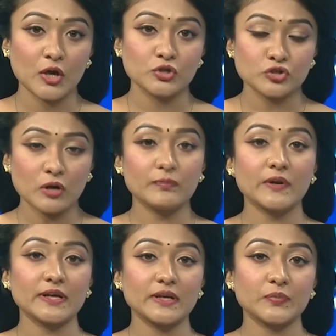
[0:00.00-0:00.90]
সব
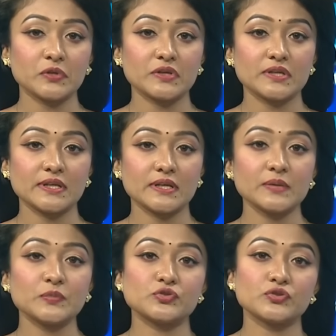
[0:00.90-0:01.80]
ব্র্যান্ডের প্রতিনিধিরা
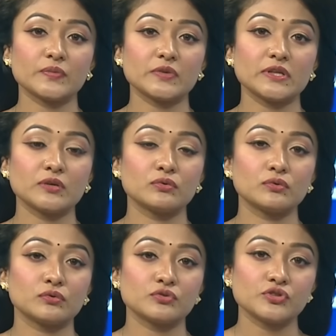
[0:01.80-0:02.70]
মজুরি বৃদ্ধির গুরুত্ব
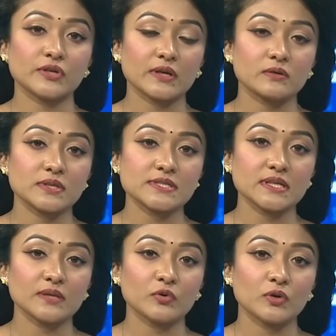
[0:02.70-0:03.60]
স্বীকার করেছেন
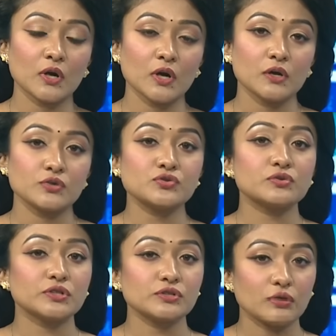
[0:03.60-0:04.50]
এবং
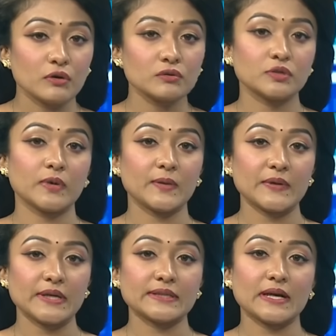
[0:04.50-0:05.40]
যুক্তিসঙ্গতভাবে
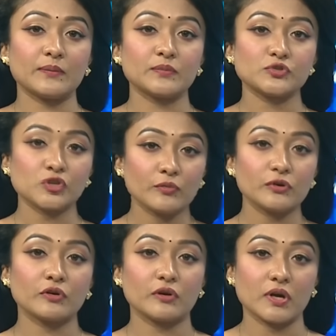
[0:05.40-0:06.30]
দাম সমন্বয়
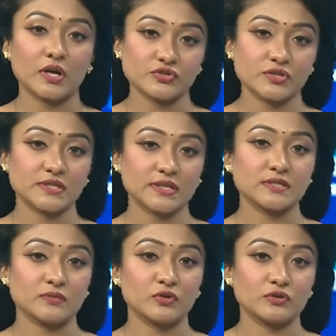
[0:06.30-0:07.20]
করার আশ্বাস দিয়েছেন
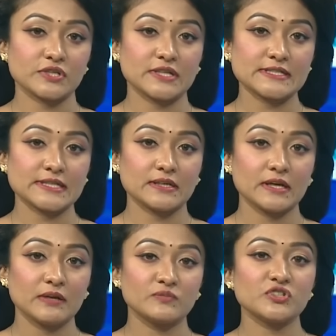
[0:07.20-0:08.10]
বলেও জানিয়েছেন
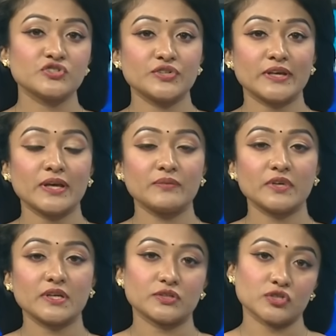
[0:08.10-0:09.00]

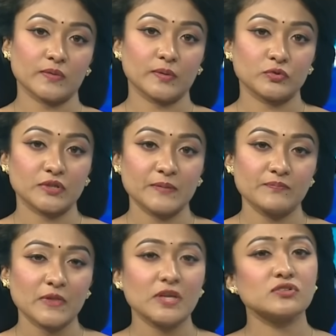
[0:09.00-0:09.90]
বিজিএমইএ সভাপতি
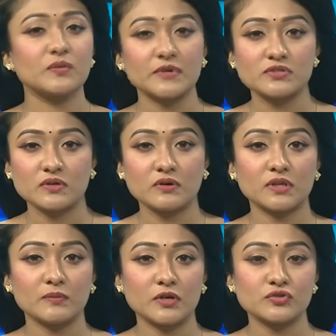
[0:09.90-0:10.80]
এসব কিছু নিয়ে কথা
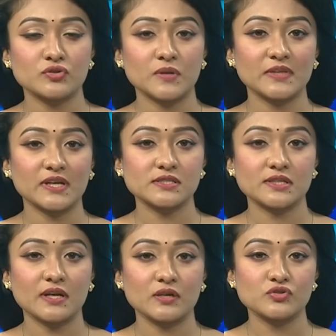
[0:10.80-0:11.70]
বলার জন্য আমাদের আজকের
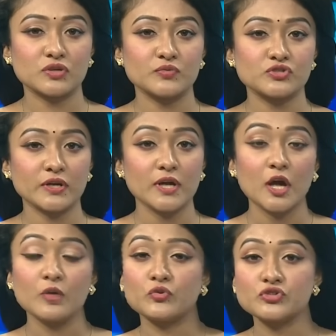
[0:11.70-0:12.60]
আলোচনার বিষয়
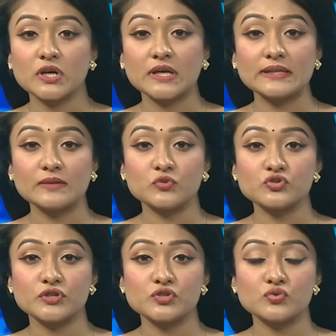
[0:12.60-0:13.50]
পোশাক খাতের
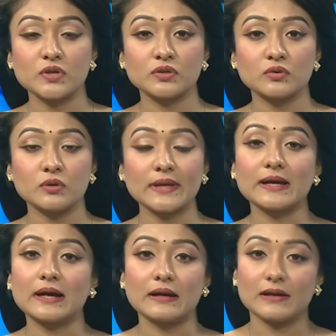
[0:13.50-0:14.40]
মজুরি চূড়ান্ত হলে
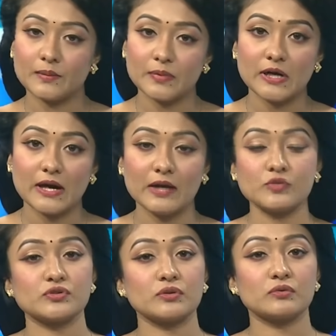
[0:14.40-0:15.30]
কার লাভ
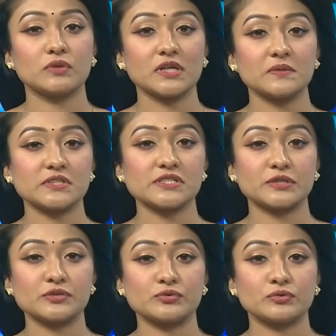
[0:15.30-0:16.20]
আলোচনা করতে আমাদের সাথে
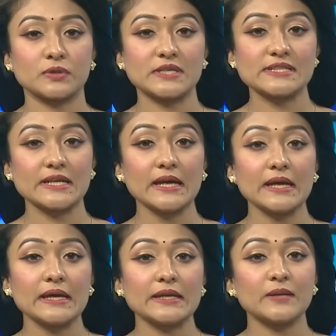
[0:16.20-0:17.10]
যুক্ত আছেন
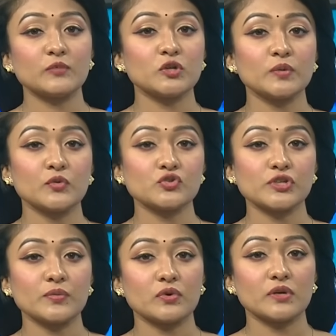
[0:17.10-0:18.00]
নিম্নতম মজুরি
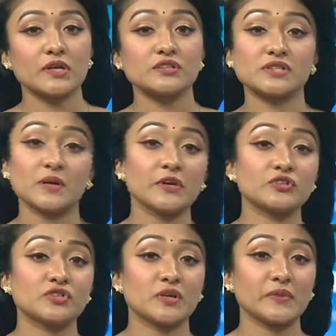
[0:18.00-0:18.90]
বোর্ডের সাবেক
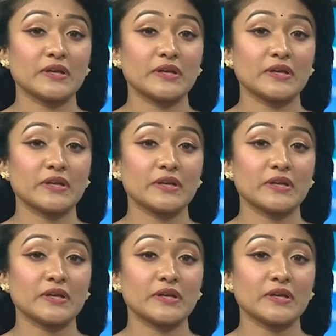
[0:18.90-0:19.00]
চেয়ারম্যান